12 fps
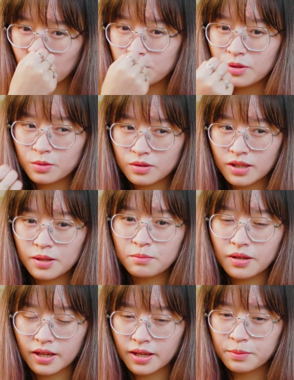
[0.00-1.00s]
cái hôm đầu
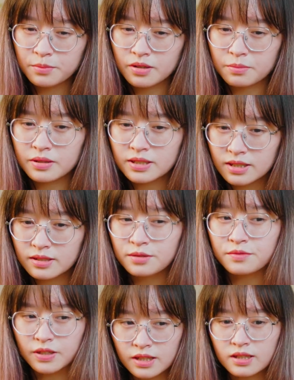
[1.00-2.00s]
tiên mà em được bác sĩ
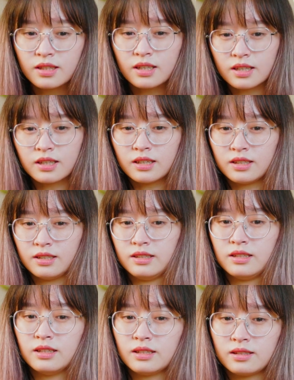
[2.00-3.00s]
tư vấn thì
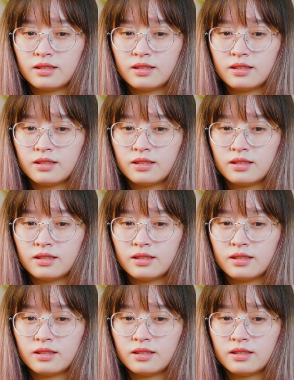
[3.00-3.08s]
ừ,